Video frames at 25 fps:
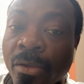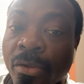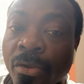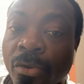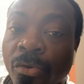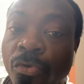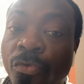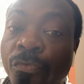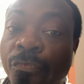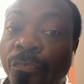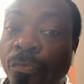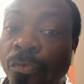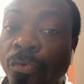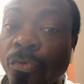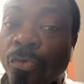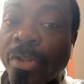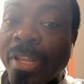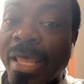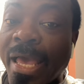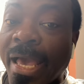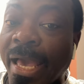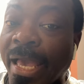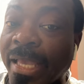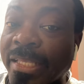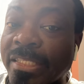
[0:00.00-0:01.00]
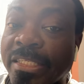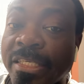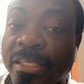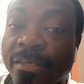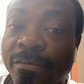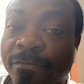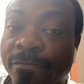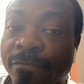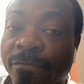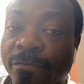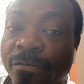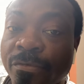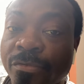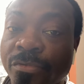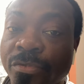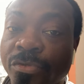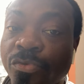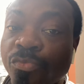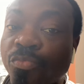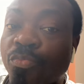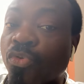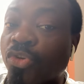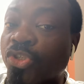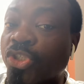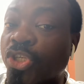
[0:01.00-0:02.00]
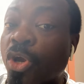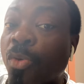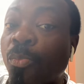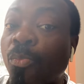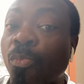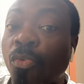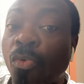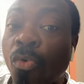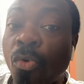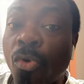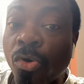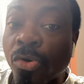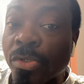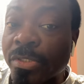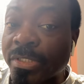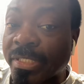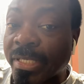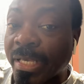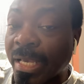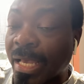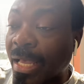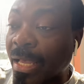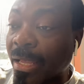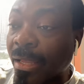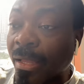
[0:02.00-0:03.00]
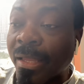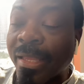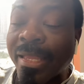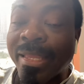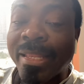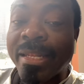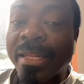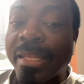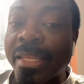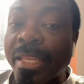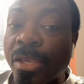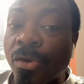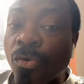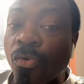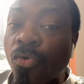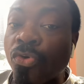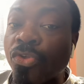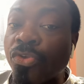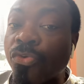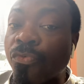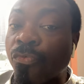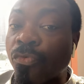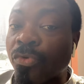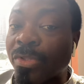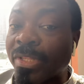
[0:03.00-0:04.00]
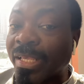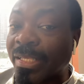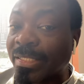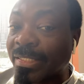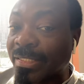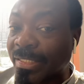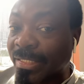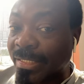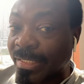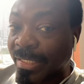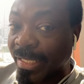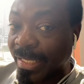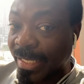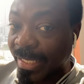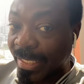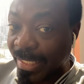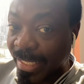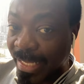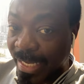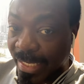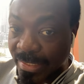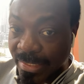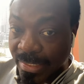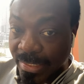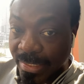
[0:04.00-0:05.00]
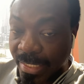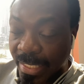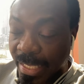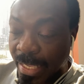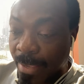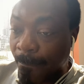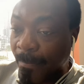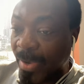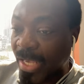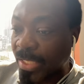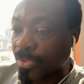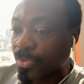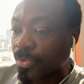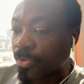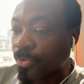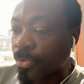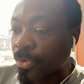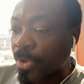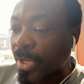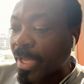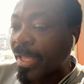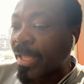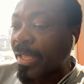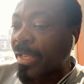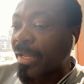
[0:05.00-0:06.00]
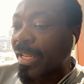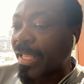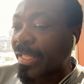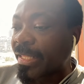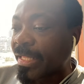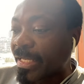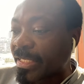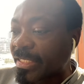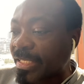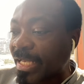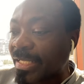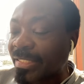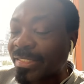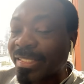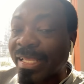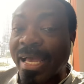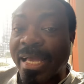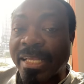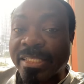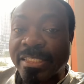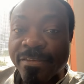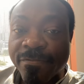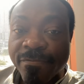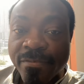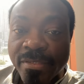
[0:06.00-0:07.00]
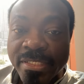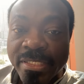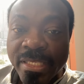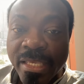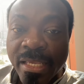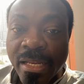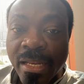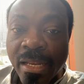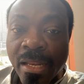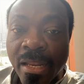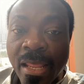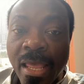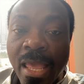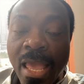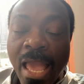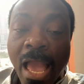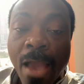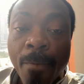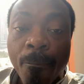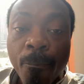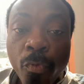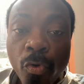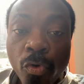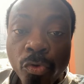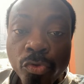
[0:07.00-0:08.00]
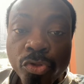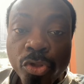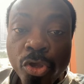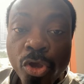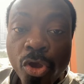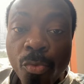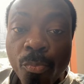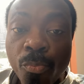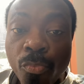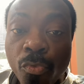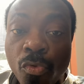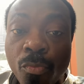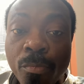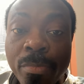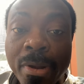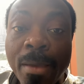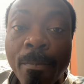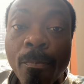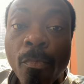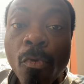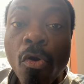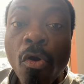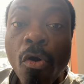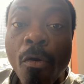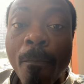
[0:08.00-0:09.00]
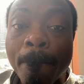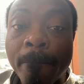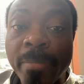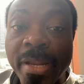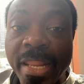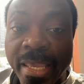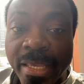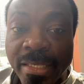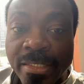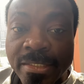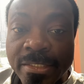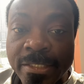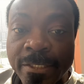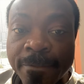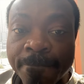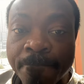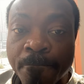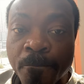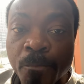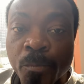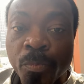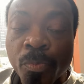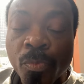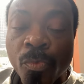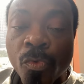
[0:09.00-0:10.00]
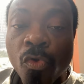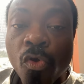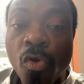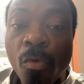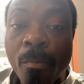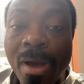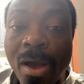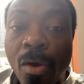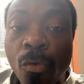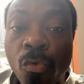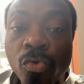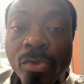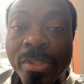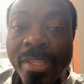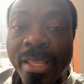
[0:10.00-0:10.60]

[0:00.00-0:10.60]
le, narratif du prochain bourron sera lié au niveau des, de l'identité parce que l'intelligence artificielle apporte un problème complexe Comment